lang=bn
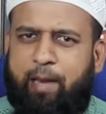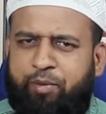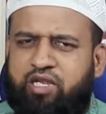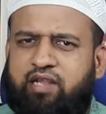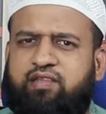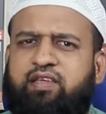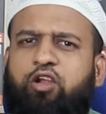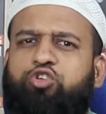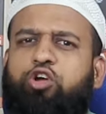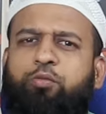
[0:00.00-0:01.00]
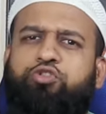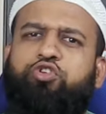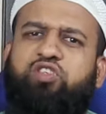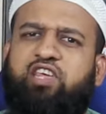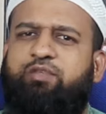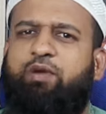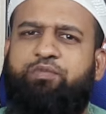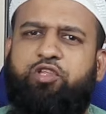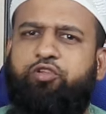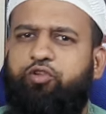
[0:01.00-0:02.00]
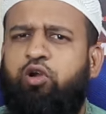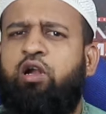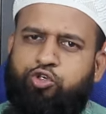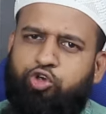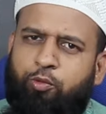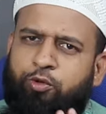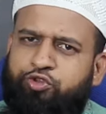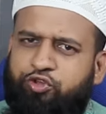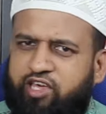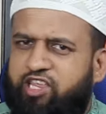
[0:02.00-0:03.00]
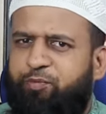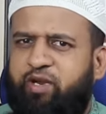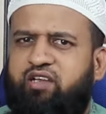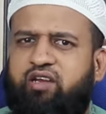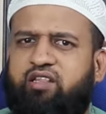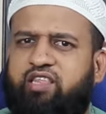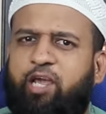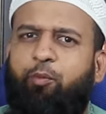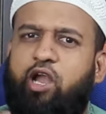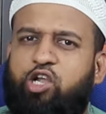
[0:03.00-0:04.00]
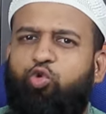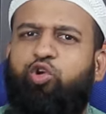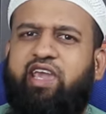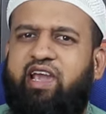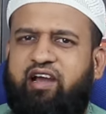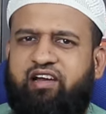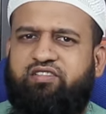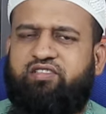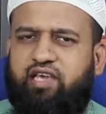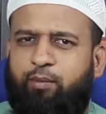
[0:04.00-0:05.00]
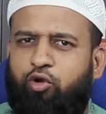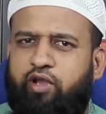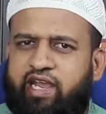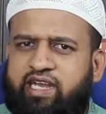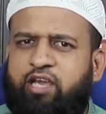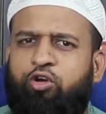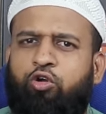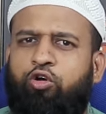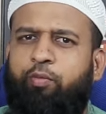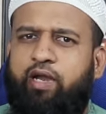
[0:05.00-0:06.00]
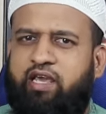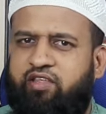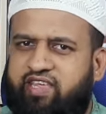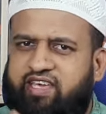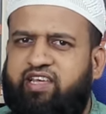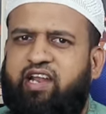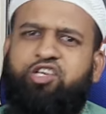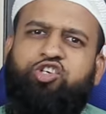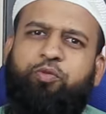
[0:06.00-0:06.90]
আমি যারা দিয়েছি হলো সর্বোচ্চ সিক্স ফাইভ জিরো জিরো সর্বোচ্চ যে স্পিডটা থ্রি পয়েন্ট টু গিগা এবং এটাই হলো মানে সিক্স জেনারেশন